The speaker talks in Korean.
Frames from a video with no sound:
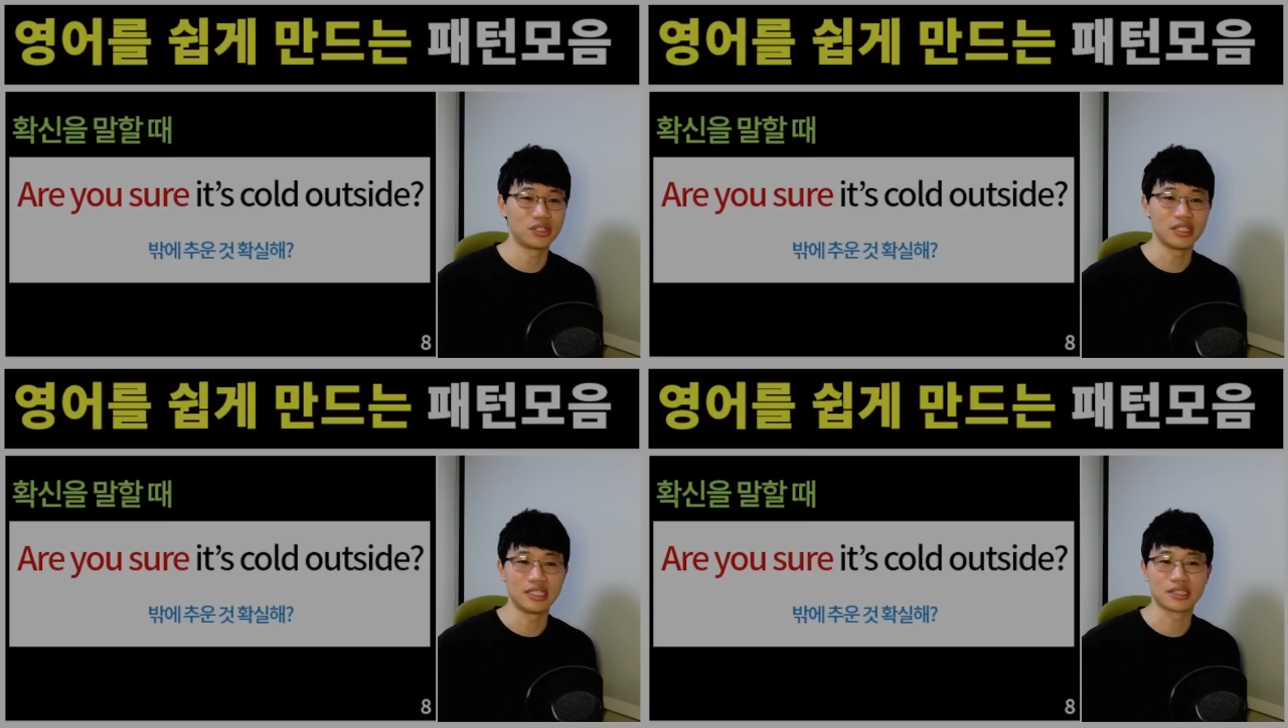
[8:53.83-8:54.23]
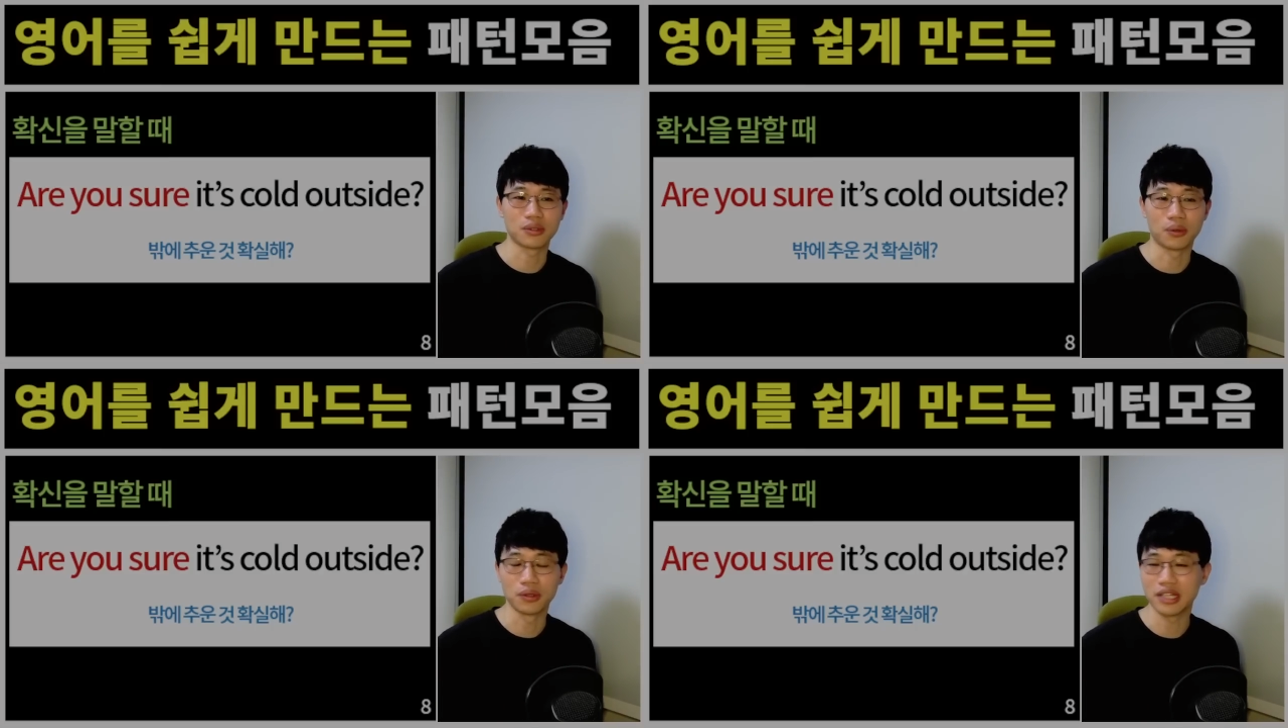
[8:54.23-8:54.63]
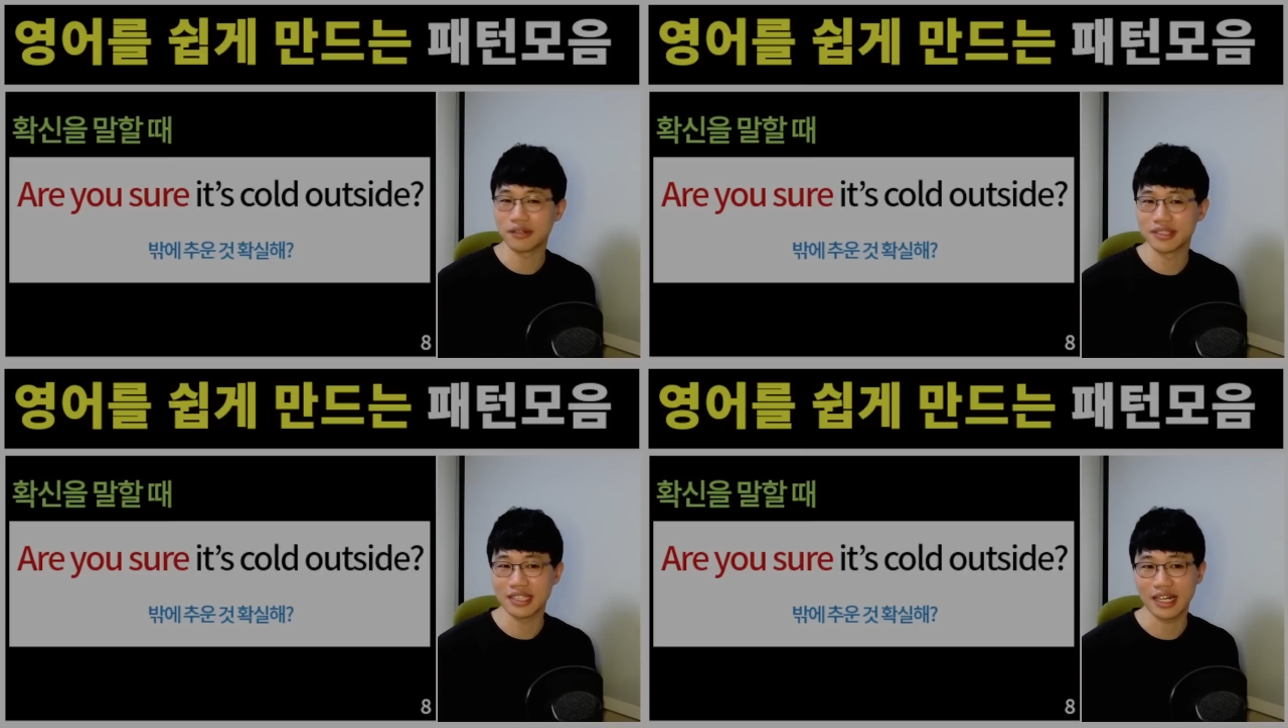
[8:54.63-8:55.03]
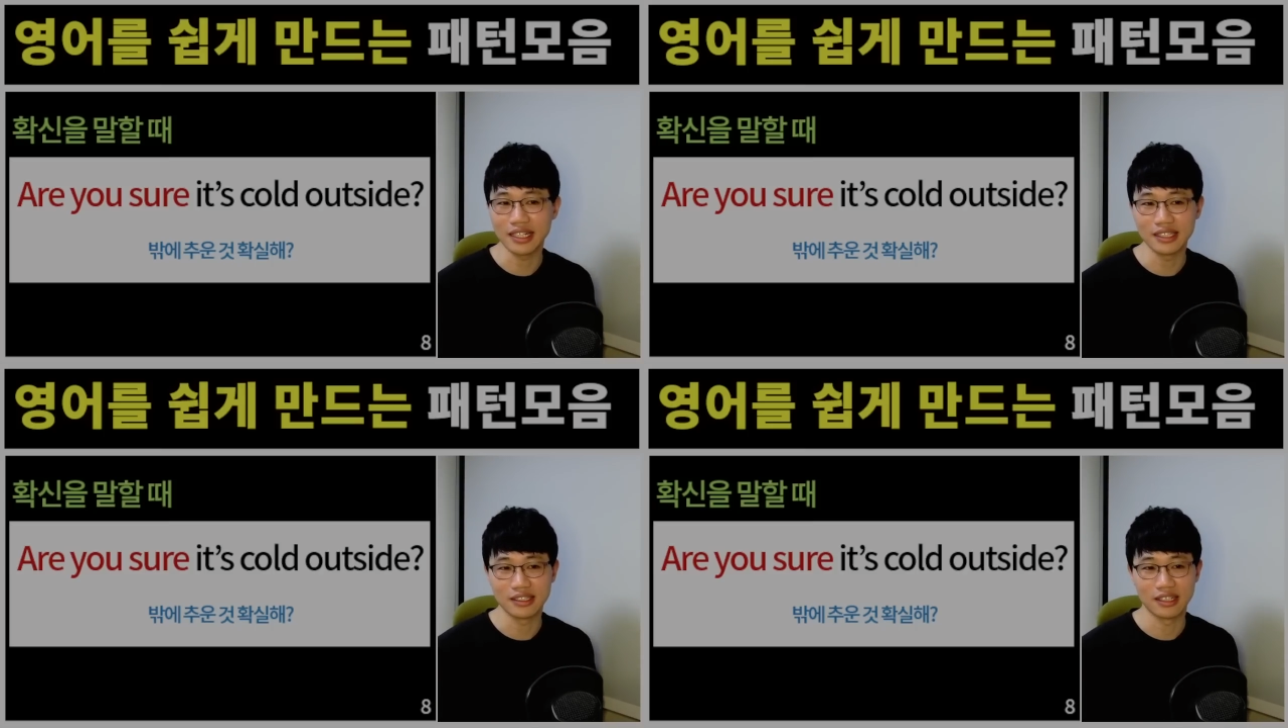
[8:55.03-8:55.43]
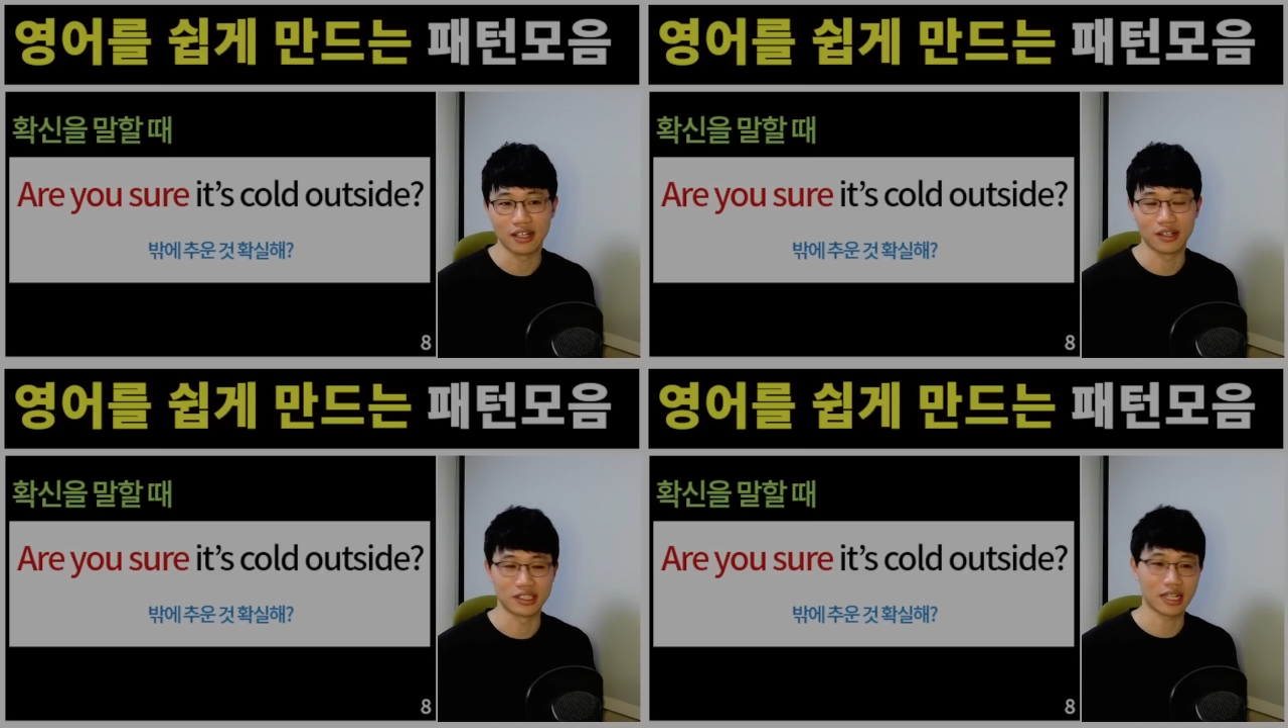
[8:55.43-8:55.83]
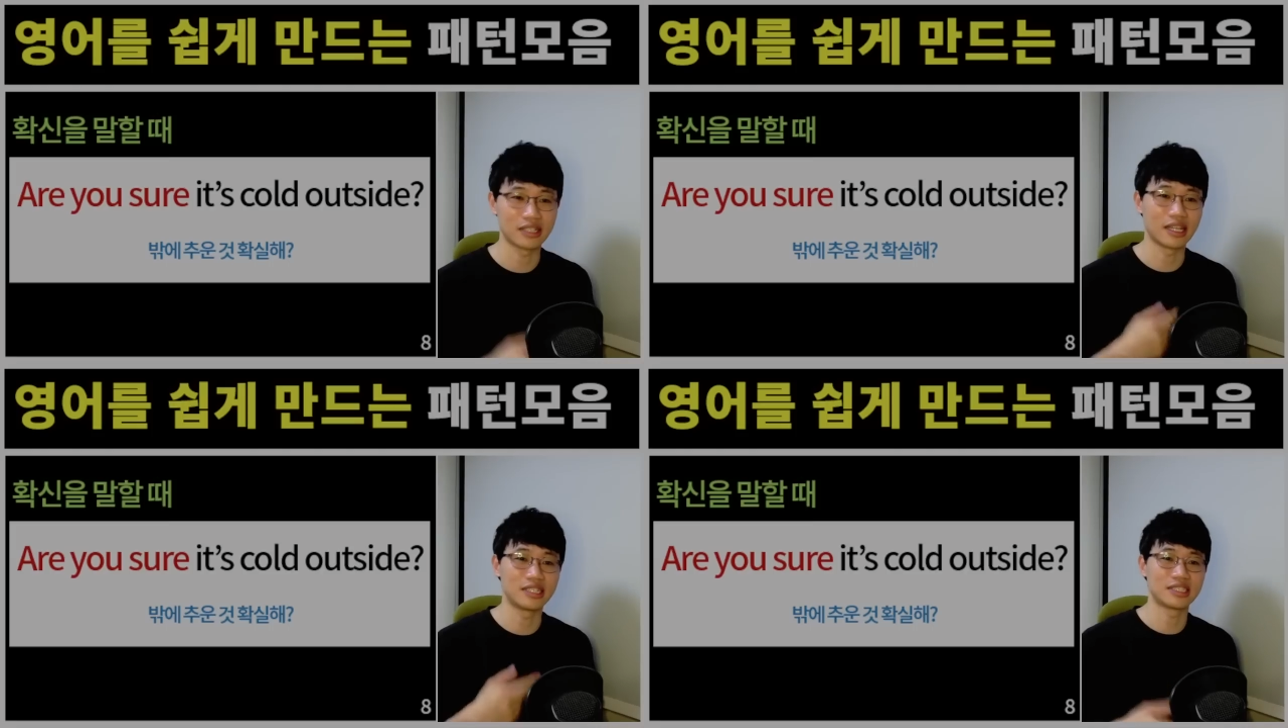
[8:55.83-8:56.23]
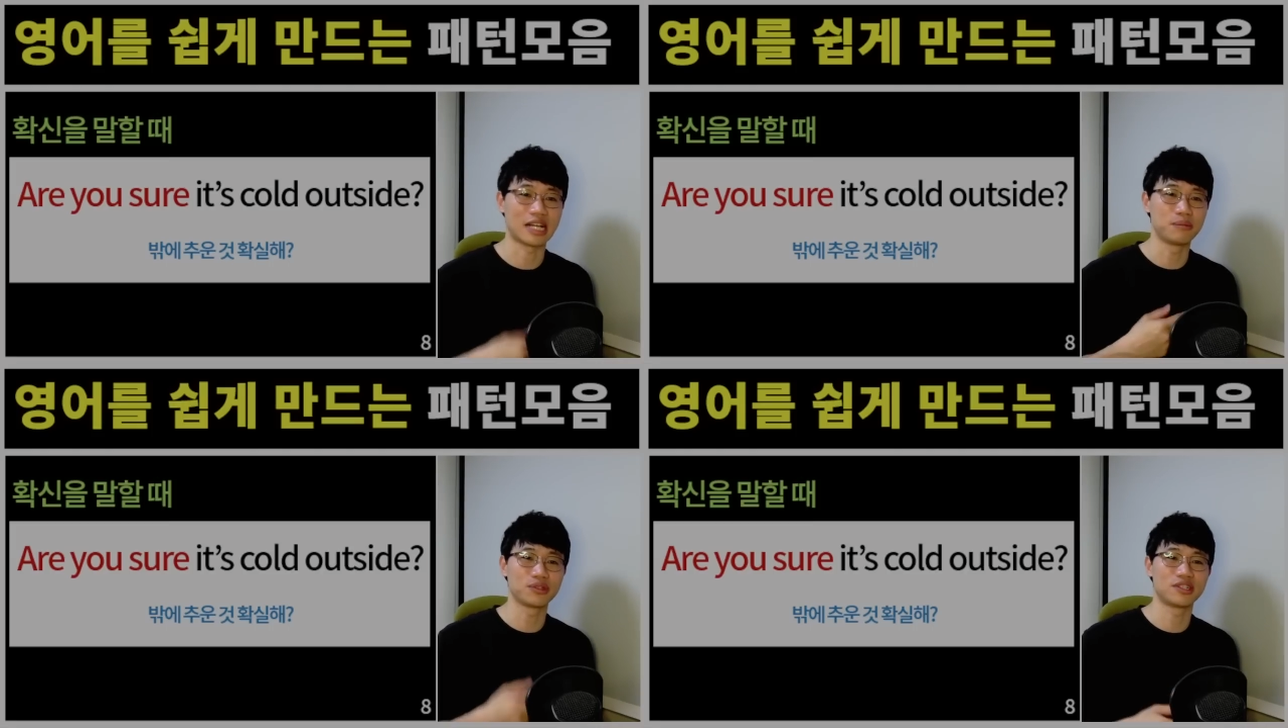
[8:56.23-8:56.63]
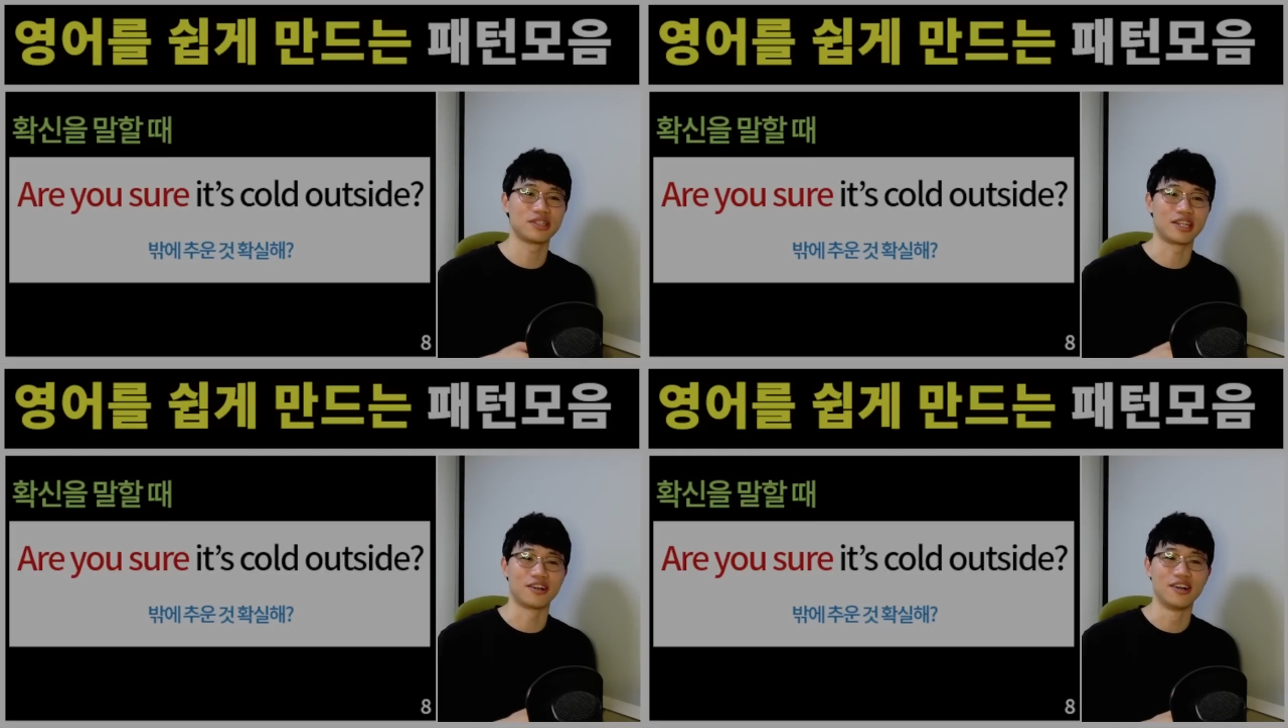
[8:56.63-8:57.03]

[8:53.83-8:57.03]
it's cold outside? 어, 제가 예를 잘못 들었네요.